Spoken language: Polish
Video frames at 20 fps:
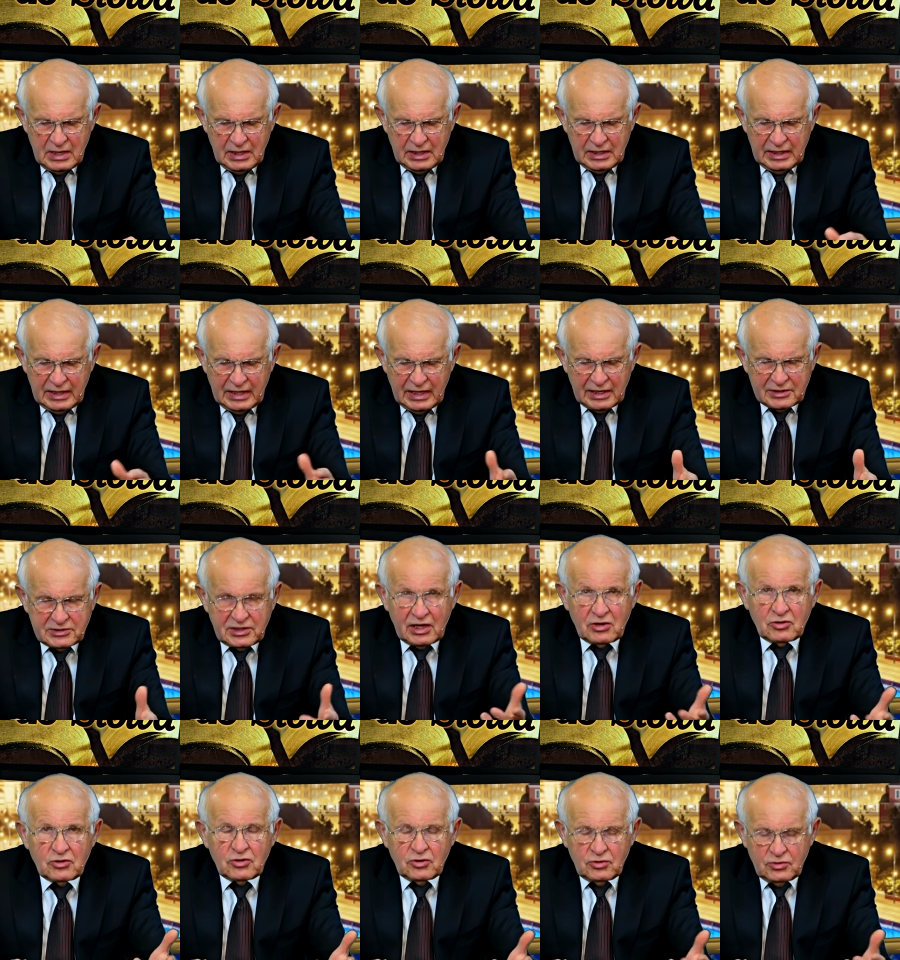I
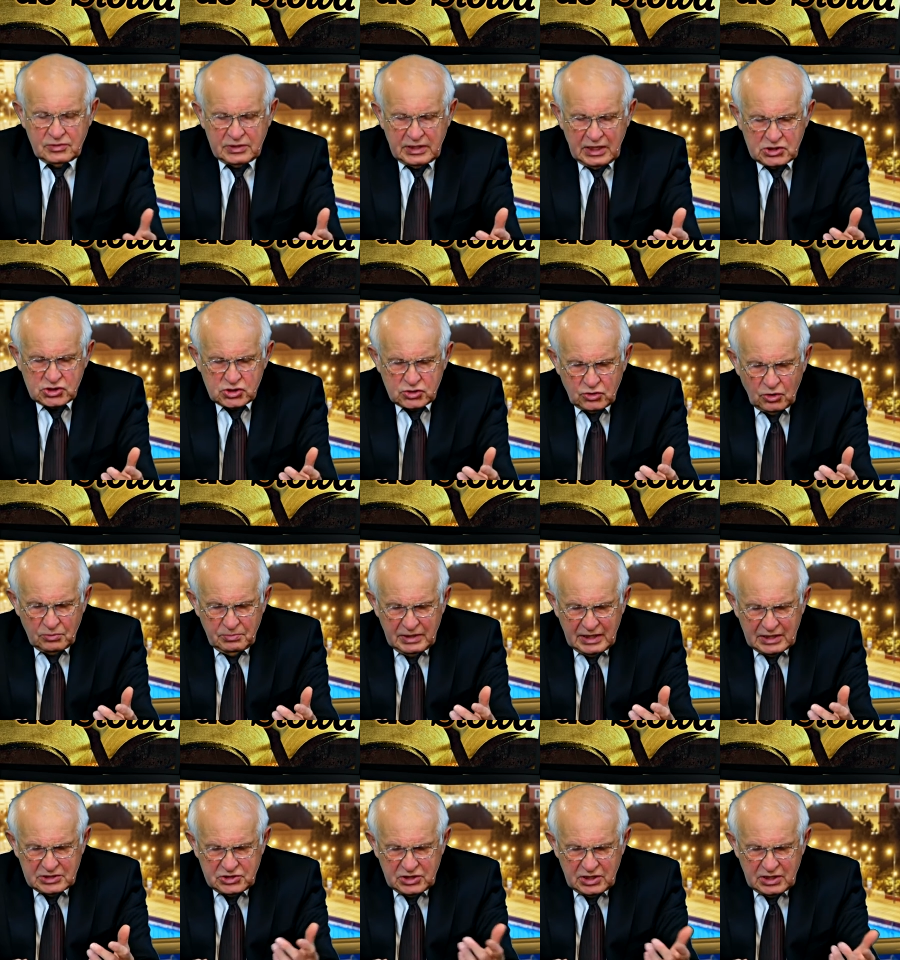dlatego też tą
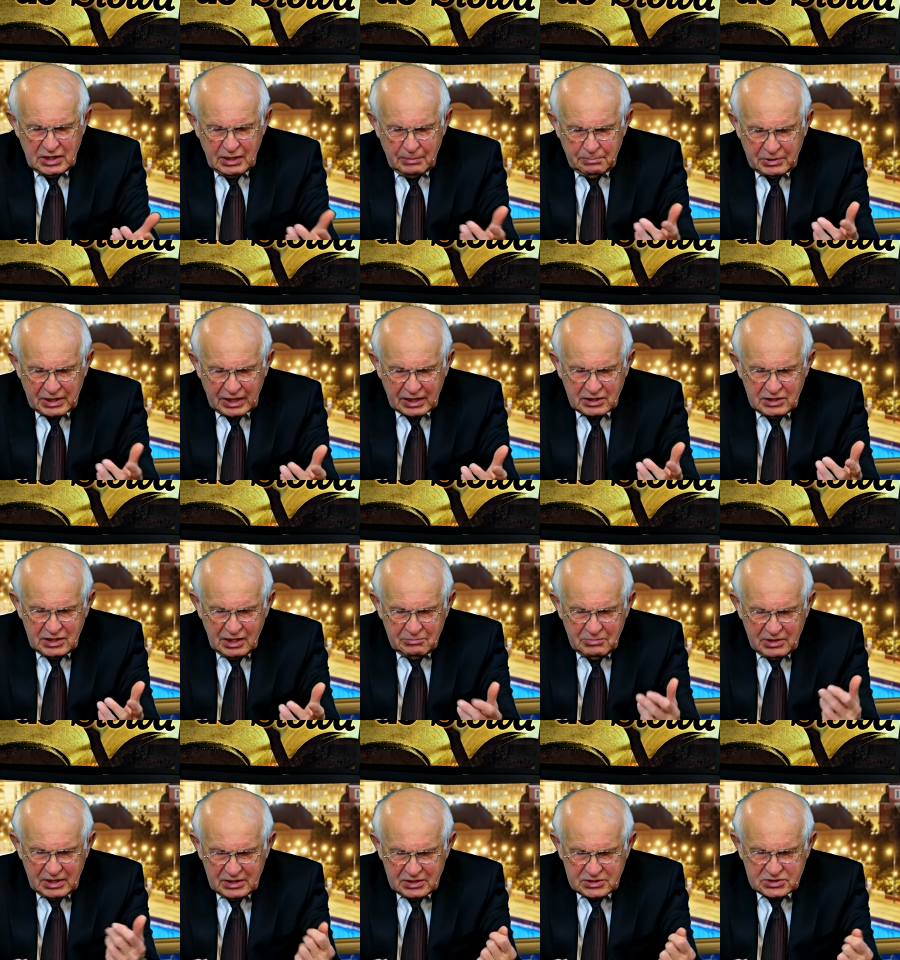nadzieję
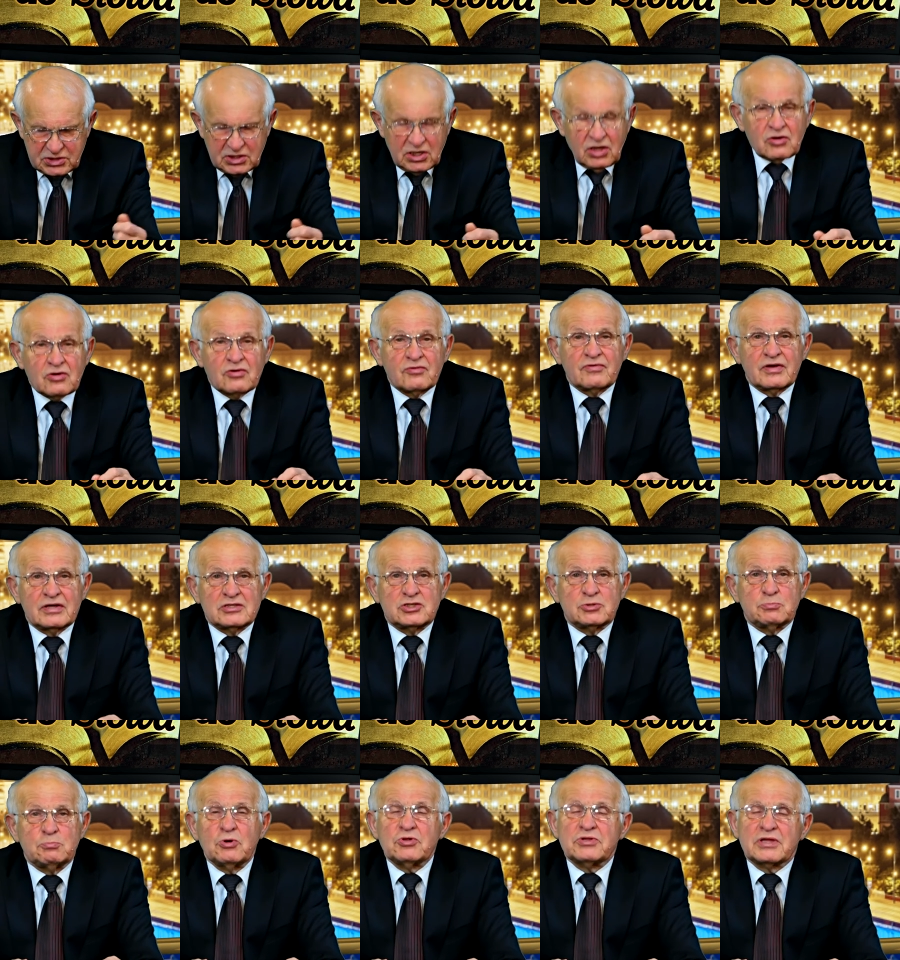pragniemy skierować
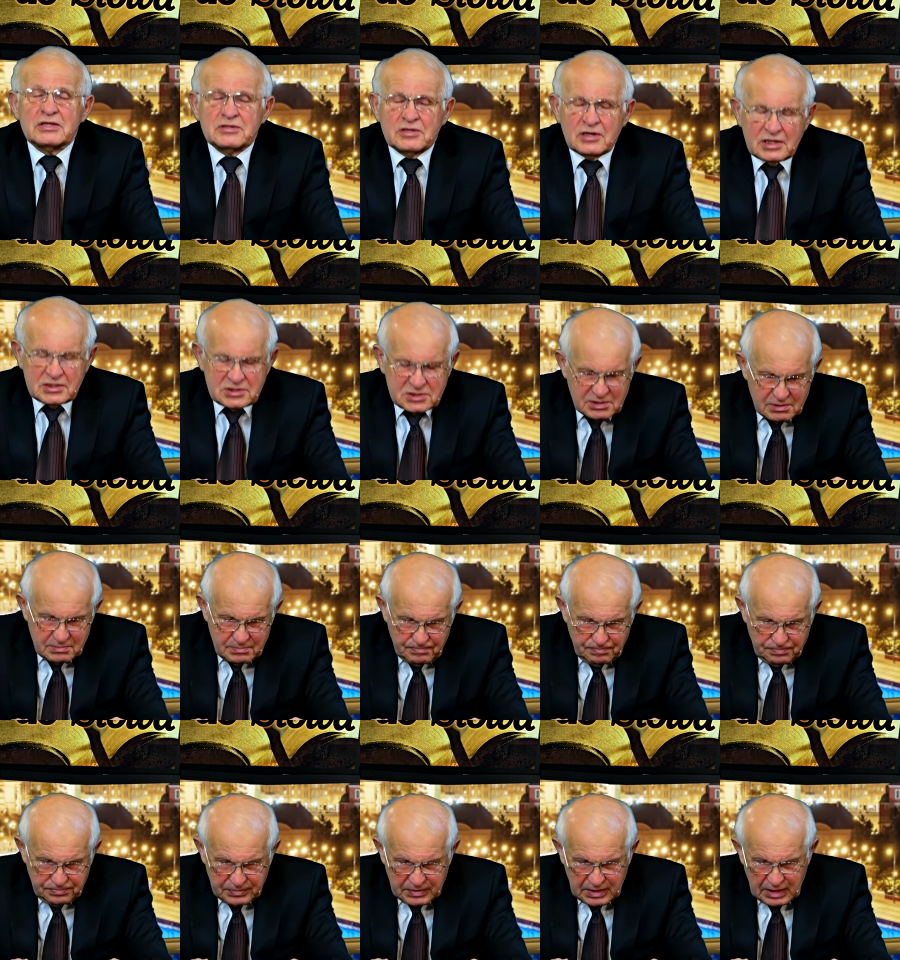pod adresem
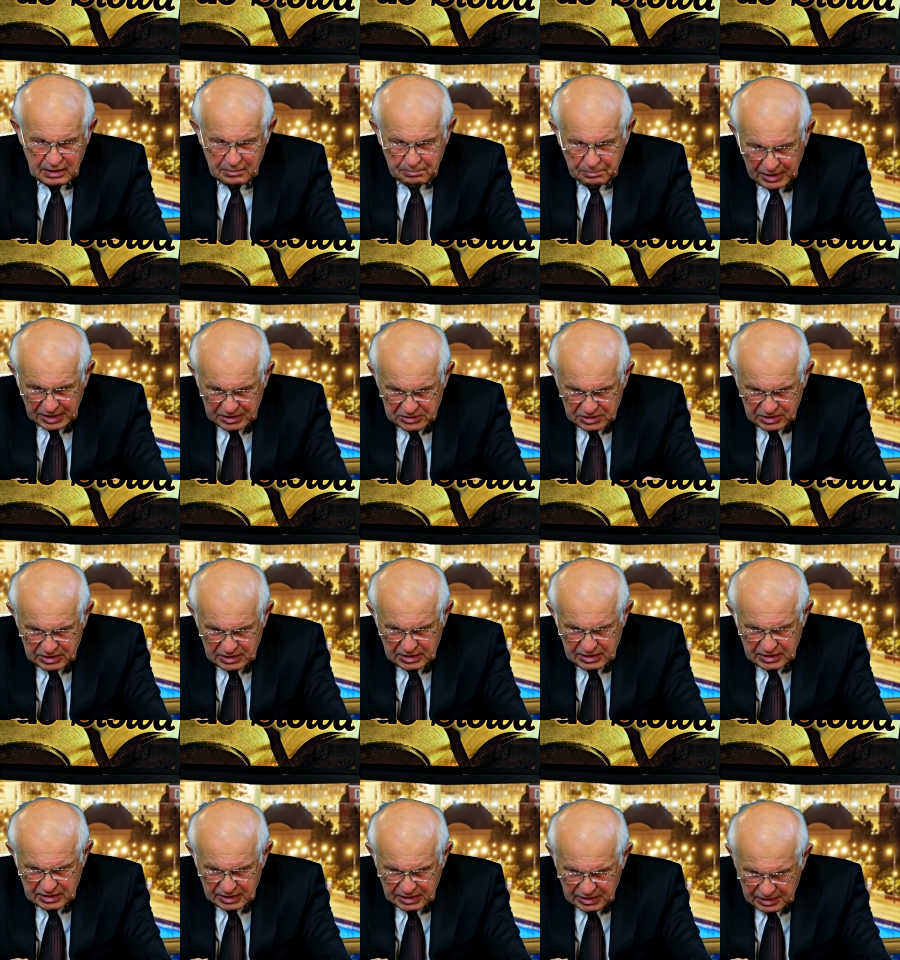pani
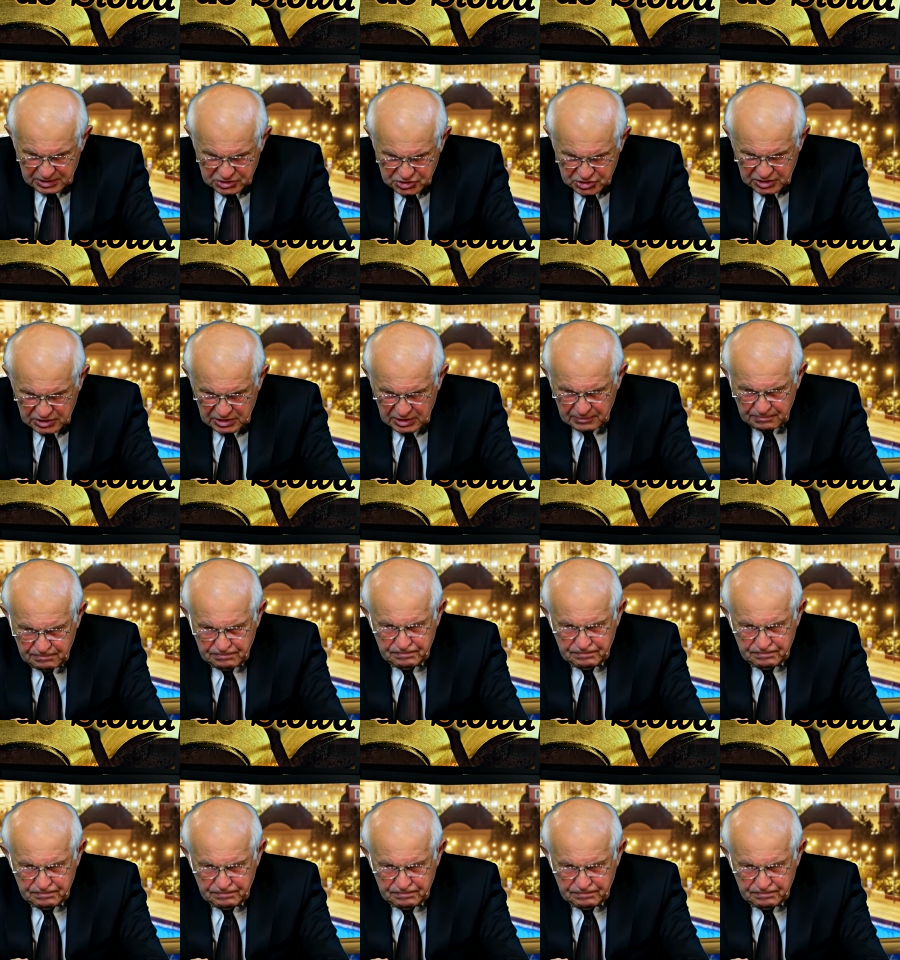Grażyny.